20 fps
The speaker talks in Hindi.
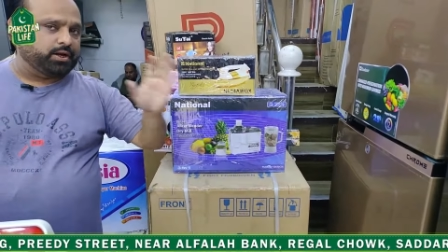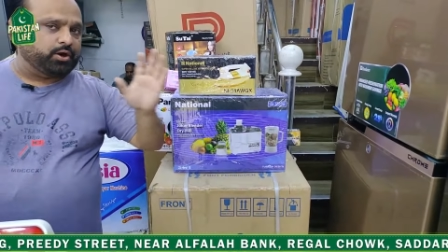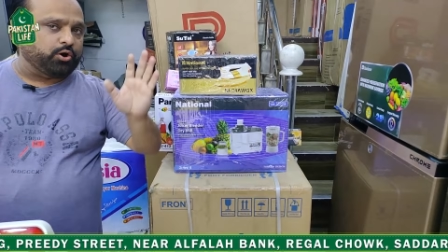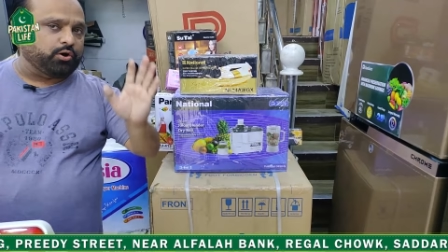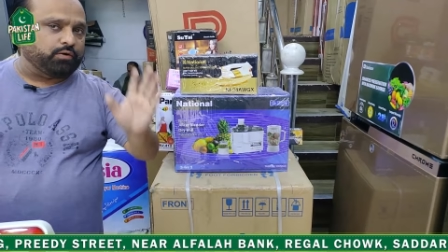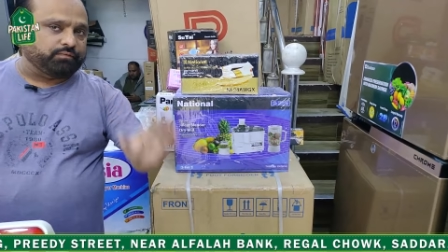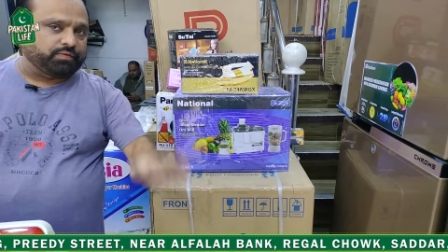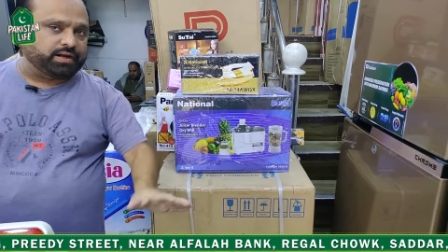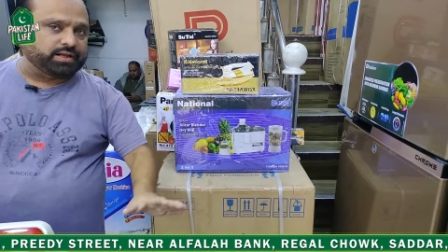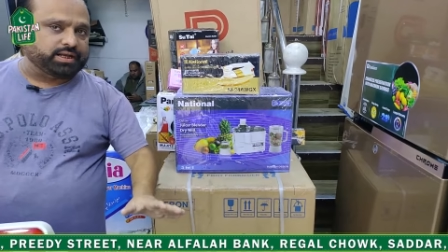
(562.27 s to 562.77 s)
ये
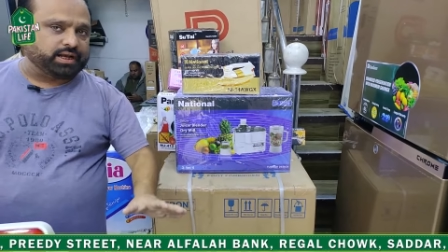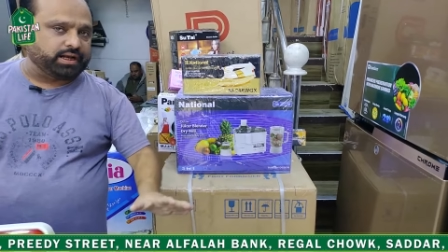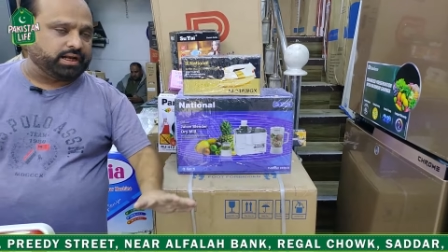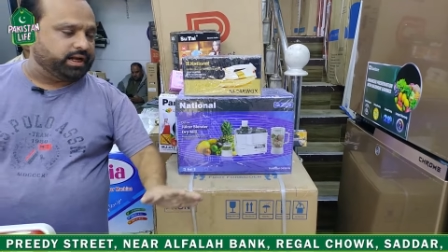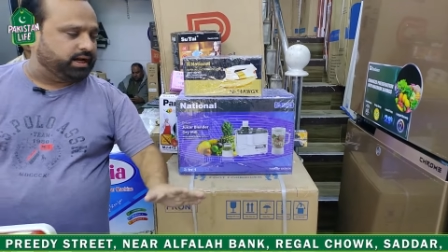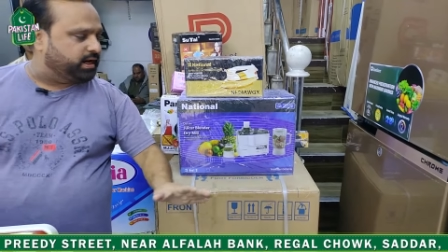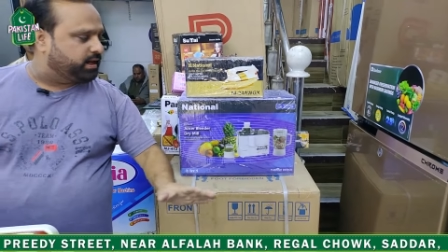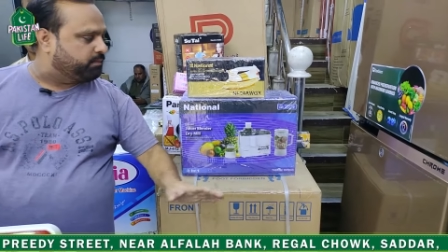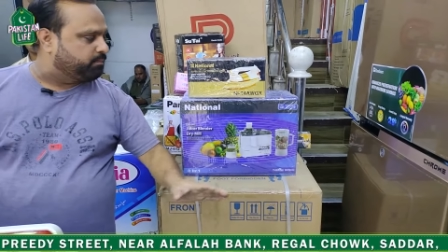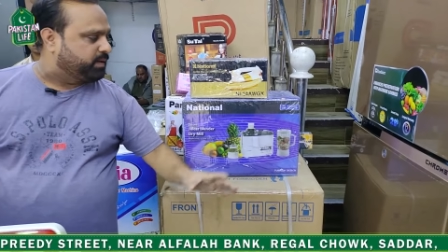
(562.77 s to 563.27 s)
ऑफर चल
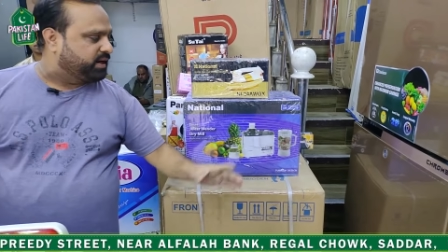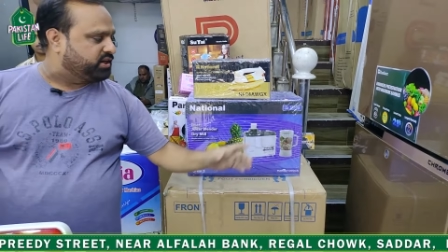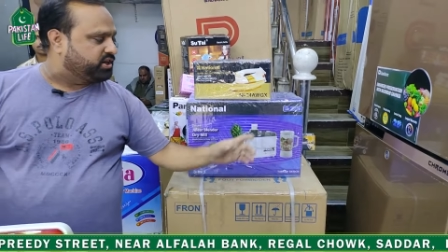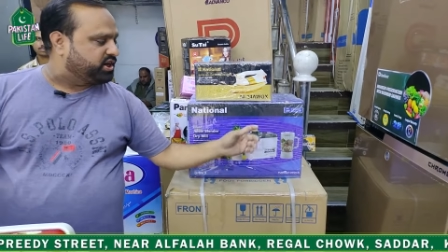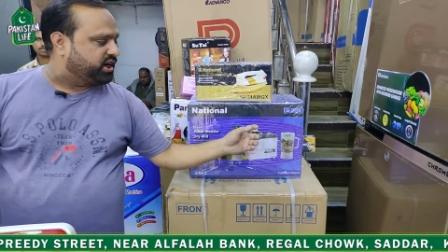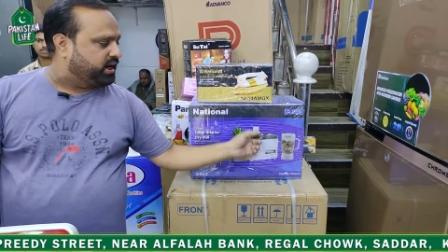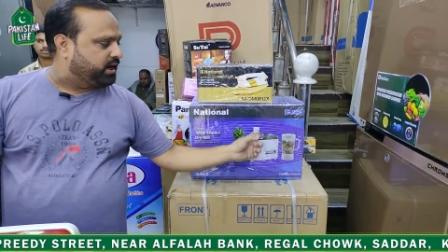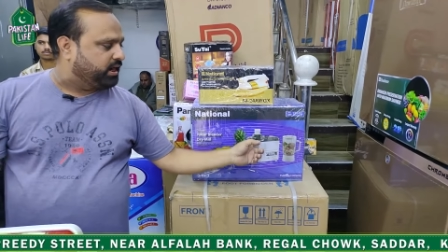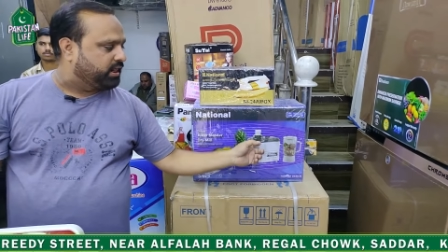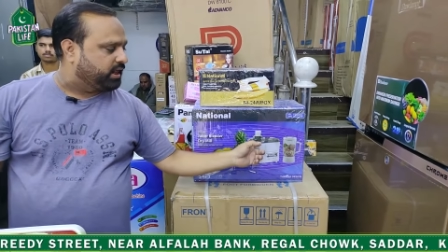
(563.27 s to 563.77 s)
रही है इसमें
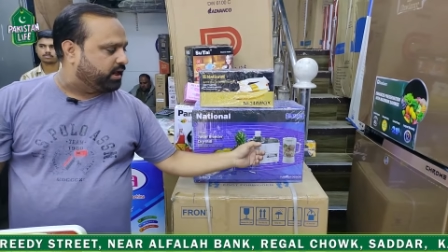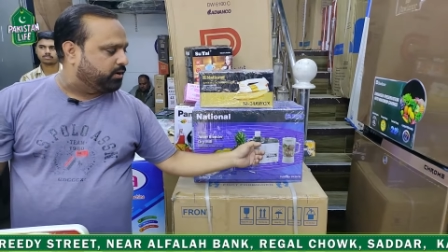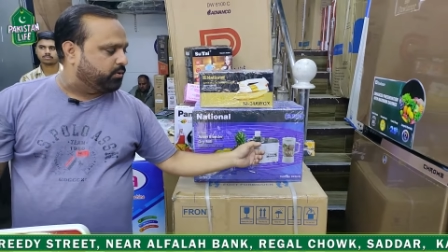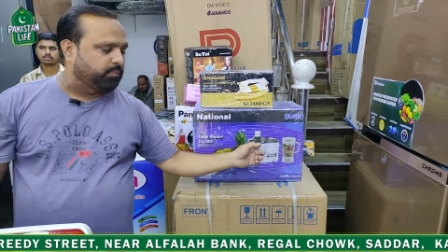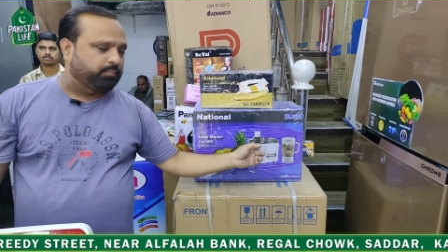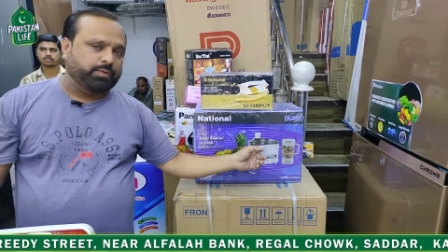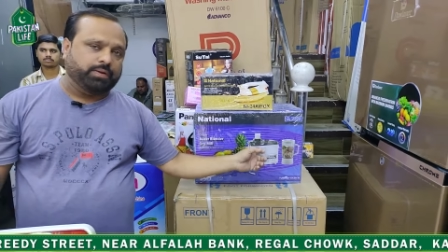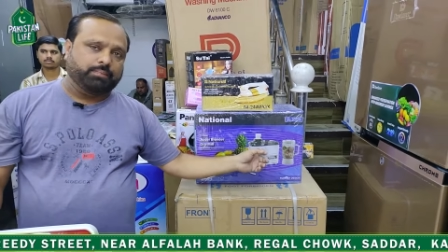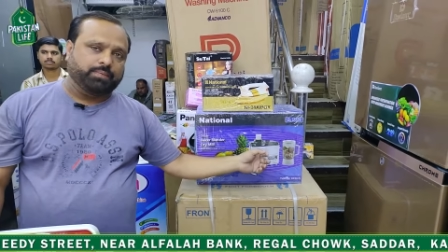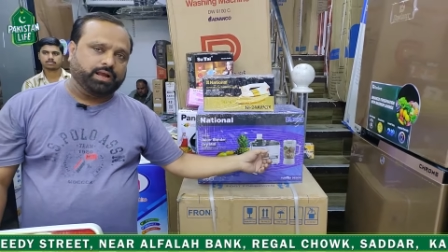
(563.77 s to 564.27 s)
छः हज़ार
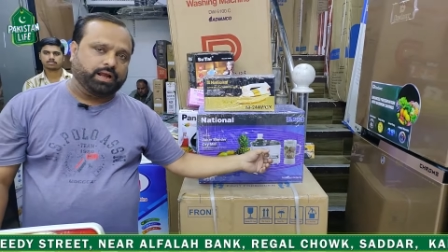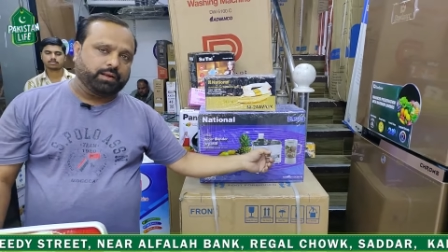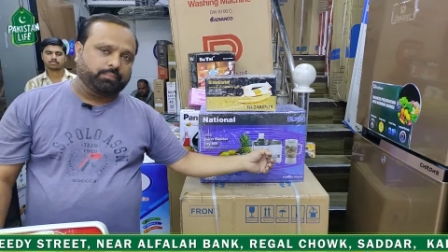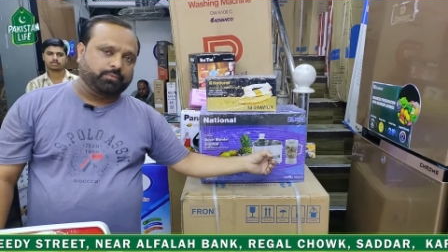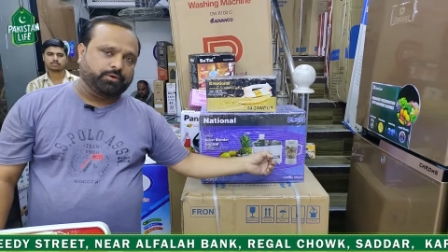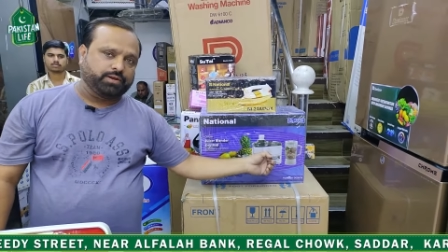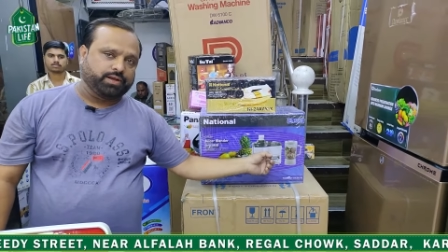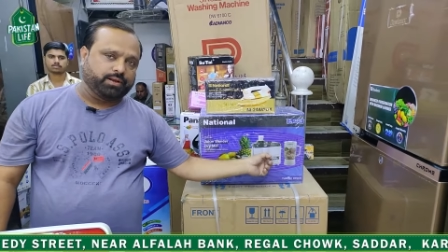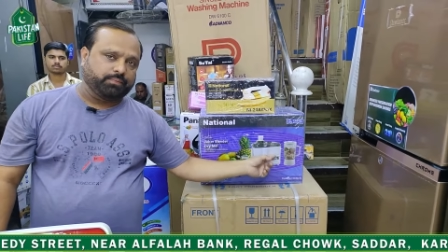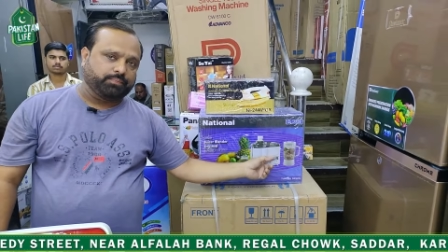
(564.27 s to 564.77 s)
रुपये में
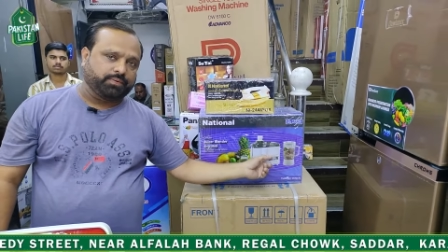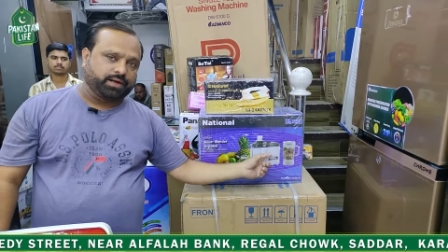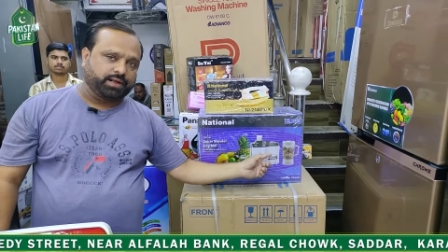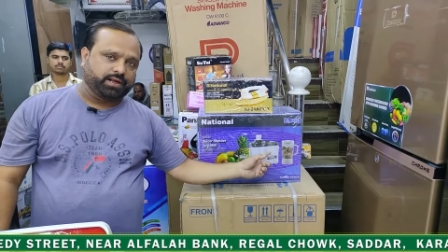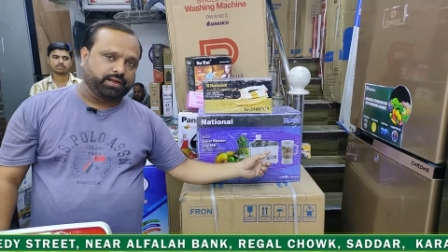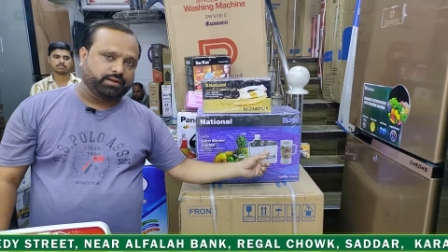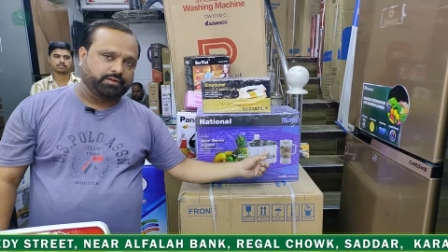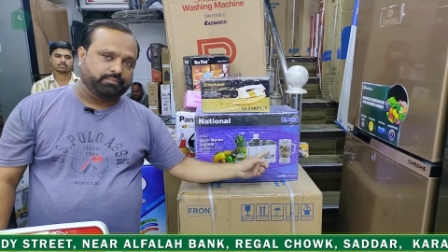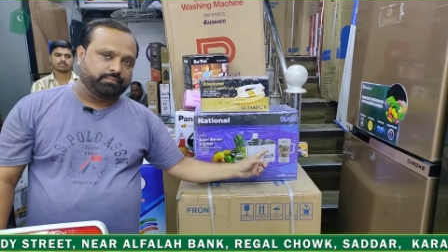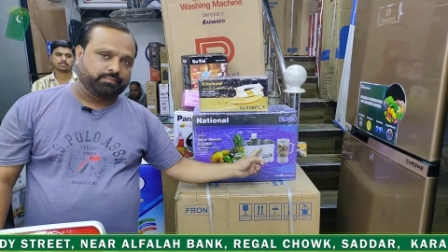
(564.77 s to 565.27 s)
आपको ये
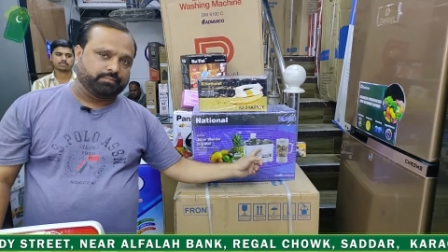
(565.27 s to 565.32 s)
पड़ेगा